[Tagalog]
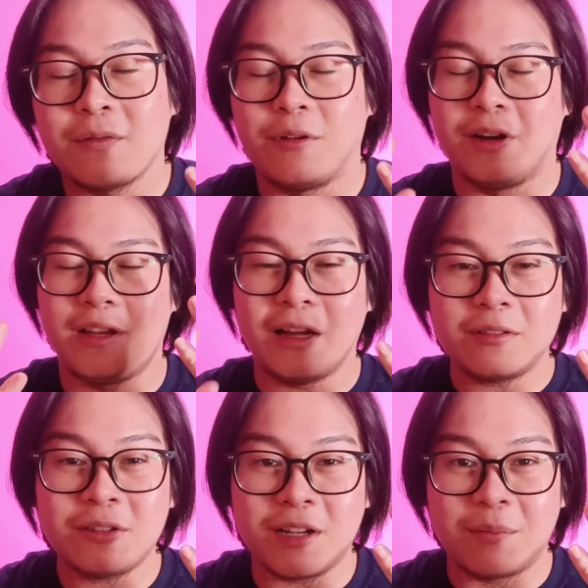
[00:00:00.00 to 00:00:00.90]
We're
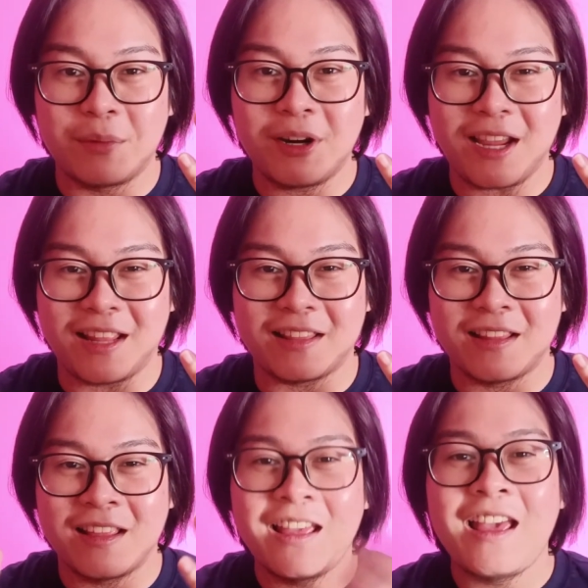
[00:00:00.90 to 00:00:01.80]
down to number 8.
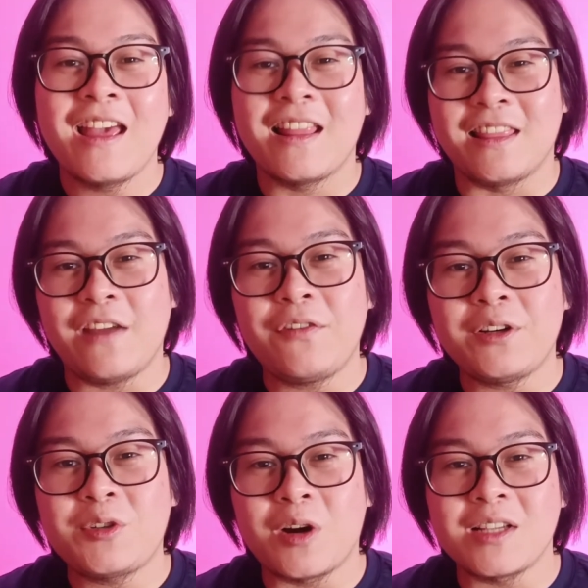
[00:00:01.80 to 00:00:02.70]

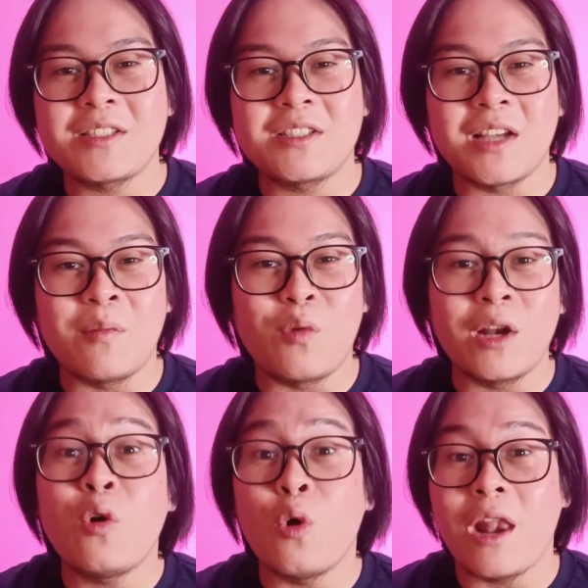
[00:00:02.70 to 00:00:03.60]
Never trust
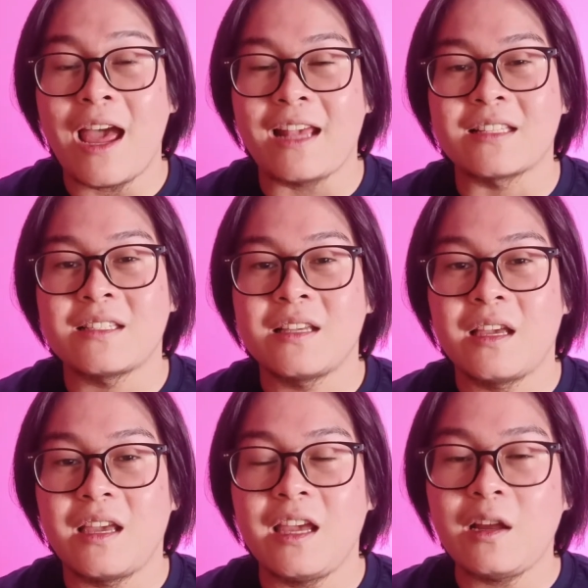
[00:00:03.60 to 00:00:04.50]
someone who lies,
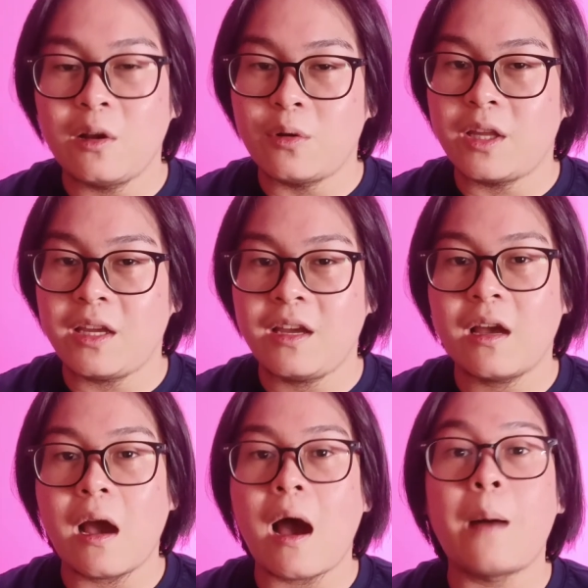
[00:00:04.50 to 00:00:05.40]
including
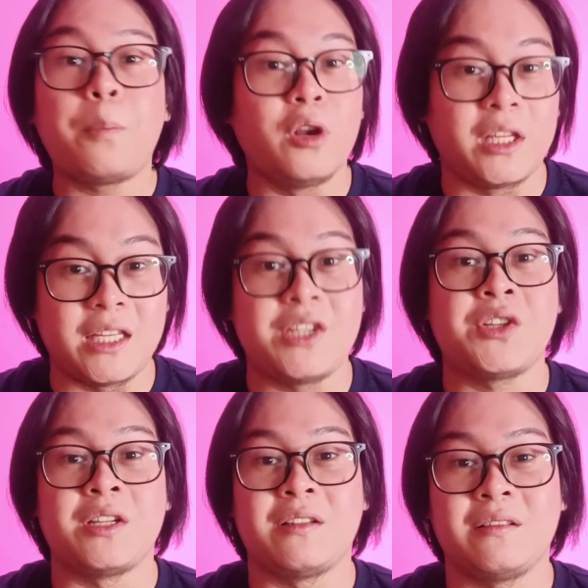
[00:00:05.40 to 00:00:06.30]
a
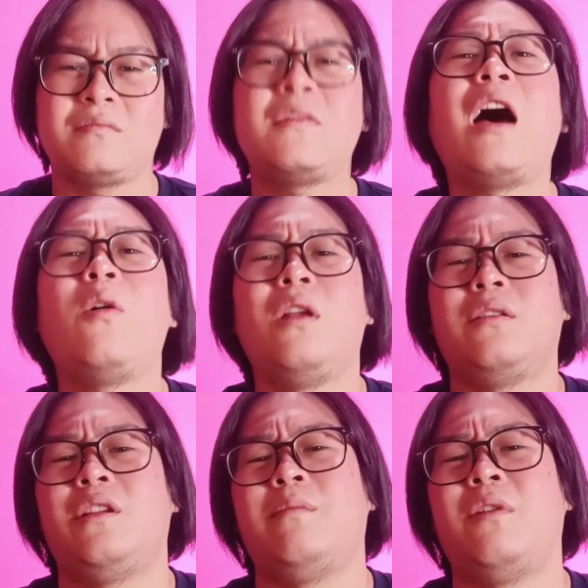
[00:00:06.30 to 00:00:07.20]
politician. Tao lang
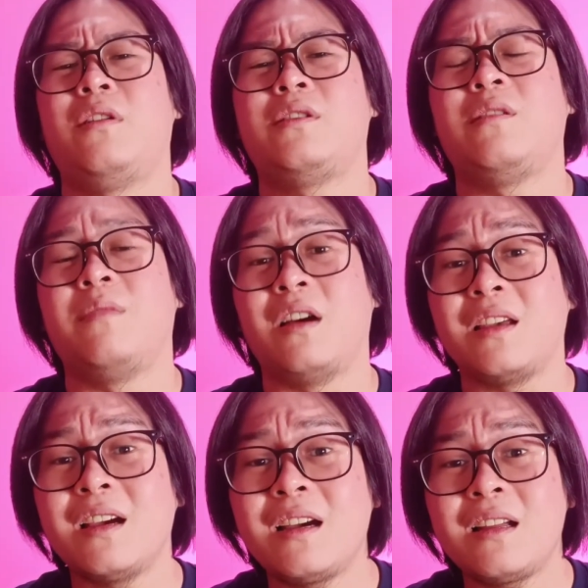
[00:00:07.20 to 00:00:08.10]
din naman kasi yung mga
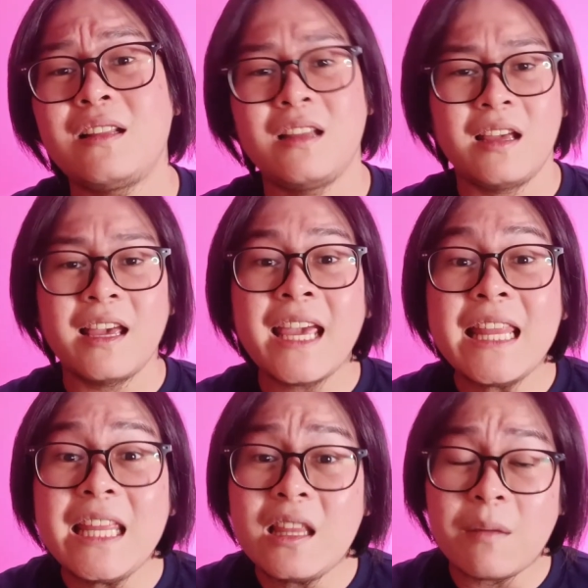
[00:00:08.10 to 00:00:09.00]
yan.
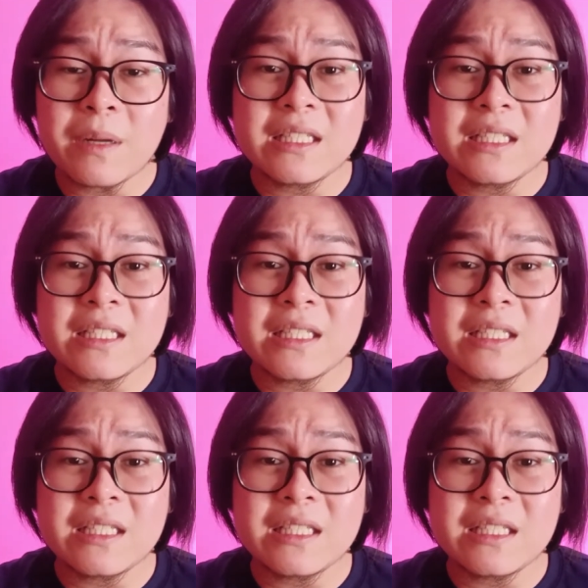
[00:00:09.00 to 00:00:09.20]
Hindi dapat